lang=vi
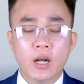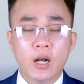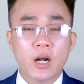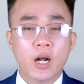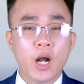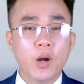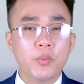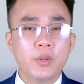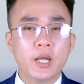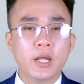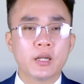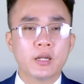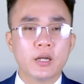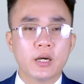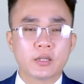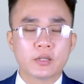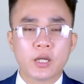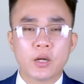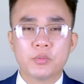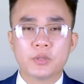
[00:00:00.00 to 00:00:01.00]
không nhận
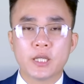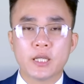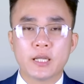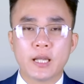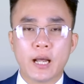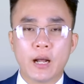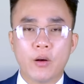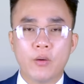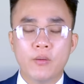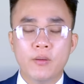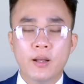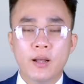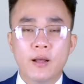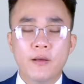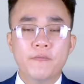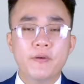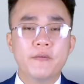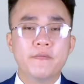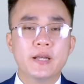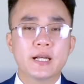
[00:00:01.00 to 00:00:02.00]
được thông tin nào
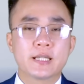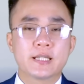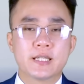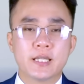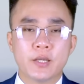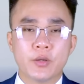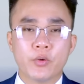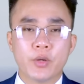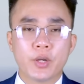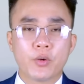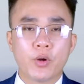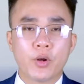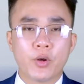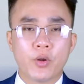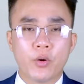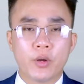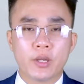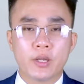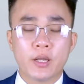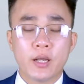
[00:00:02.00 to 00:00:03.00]
về việc chỉ huy quân
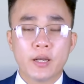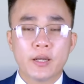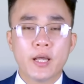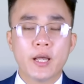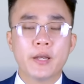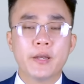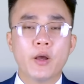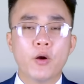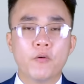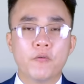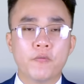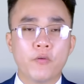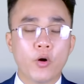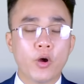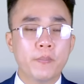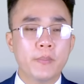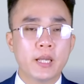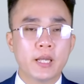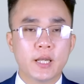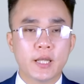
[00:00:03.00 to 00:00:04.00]
đội để điều
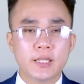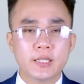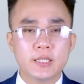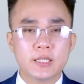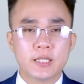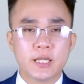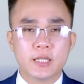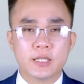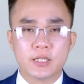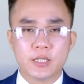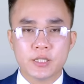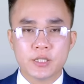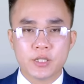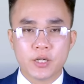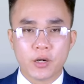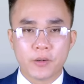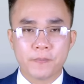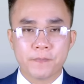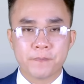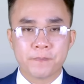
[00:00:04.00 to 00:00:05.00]
phối binh lính trên chiến
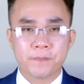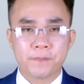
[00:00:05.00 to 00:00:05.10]
trường.